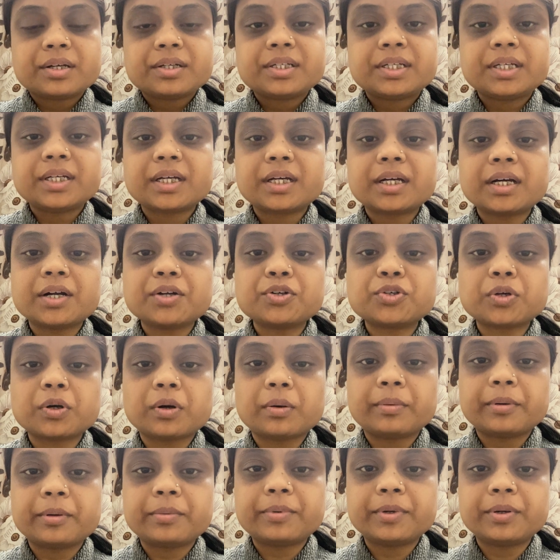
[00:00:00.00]
শিক্ষার
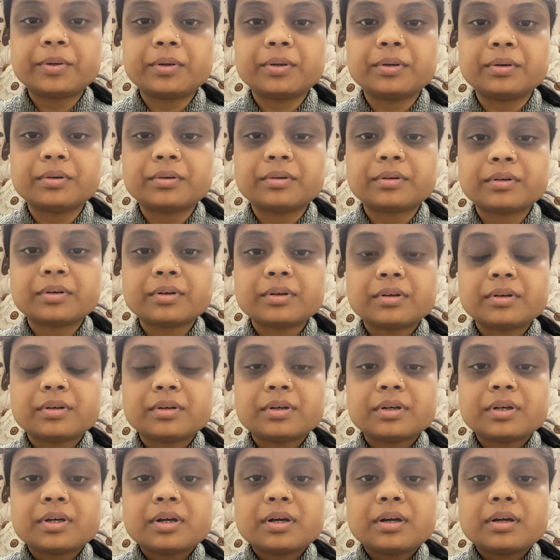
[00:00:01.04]
স্বভাবই হলো
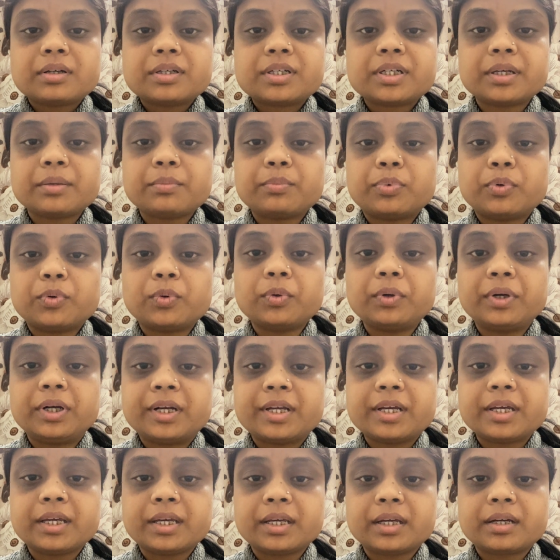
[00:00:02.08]
সে ভুল
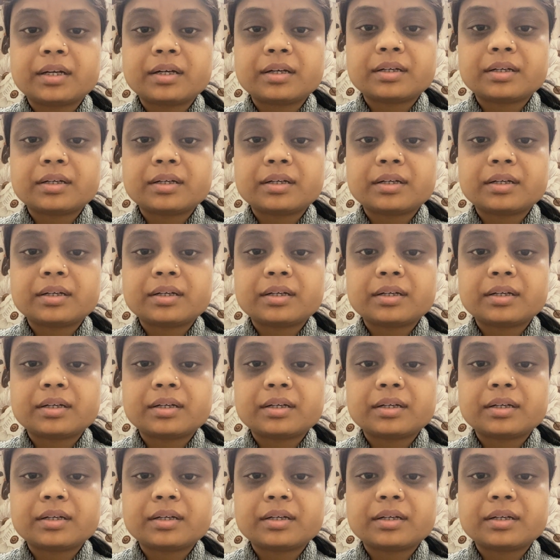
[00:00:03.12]
ঠিক